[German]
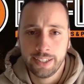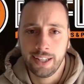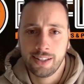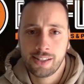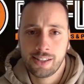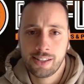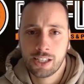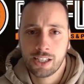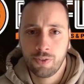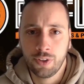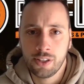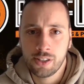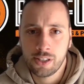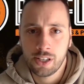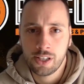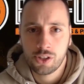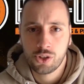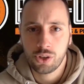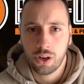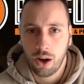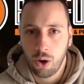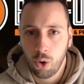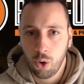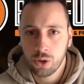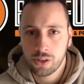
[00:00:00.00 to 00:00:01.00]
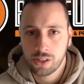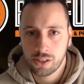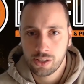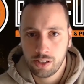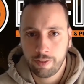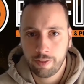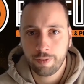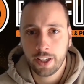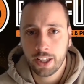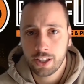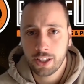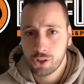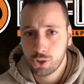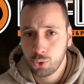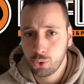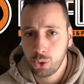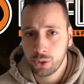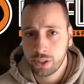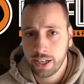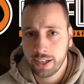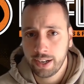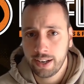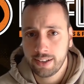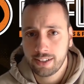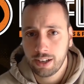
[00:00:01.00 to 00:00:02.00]
Jetzt gewinnen sie zu Hause 4 zu 0
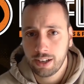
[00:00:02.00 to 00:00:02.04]
gegen